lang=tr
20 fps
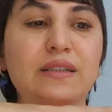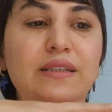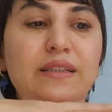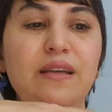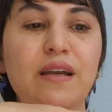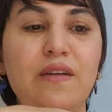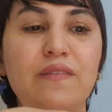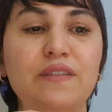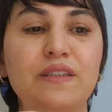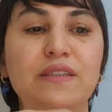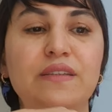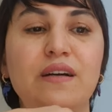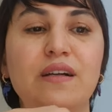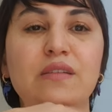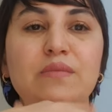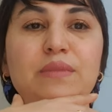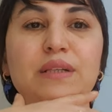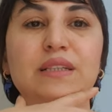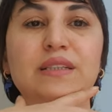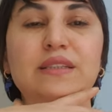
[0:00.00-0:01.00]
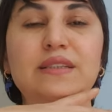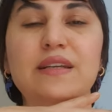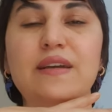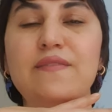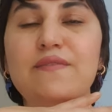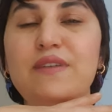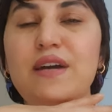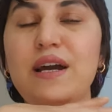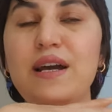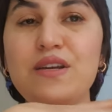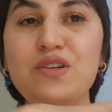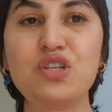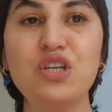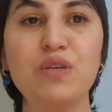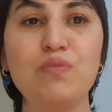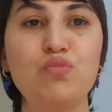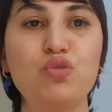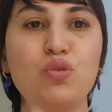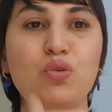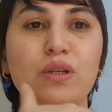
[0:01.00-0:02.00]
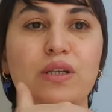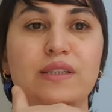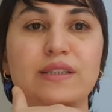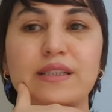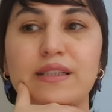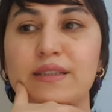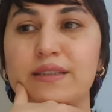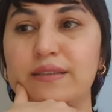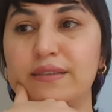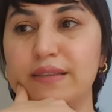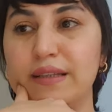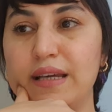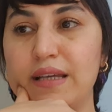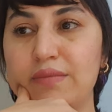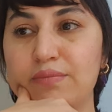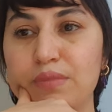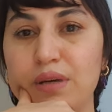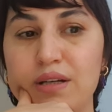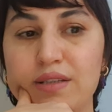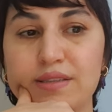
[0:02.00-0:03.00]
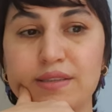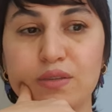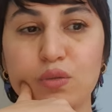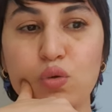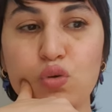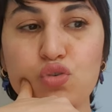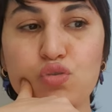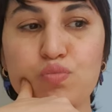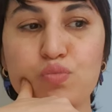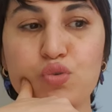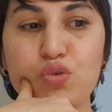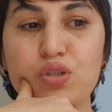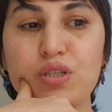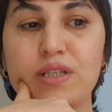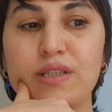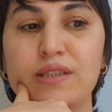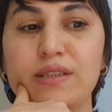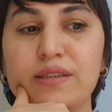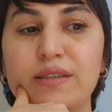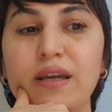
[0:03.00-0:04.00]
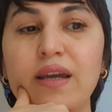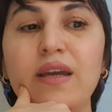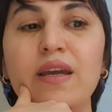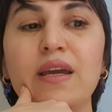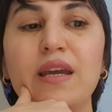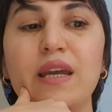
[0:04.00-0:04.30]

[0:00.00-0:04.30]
kıyafet almak isteyen ve her şeyim çok eskidi diyen bazı koç burçlarında da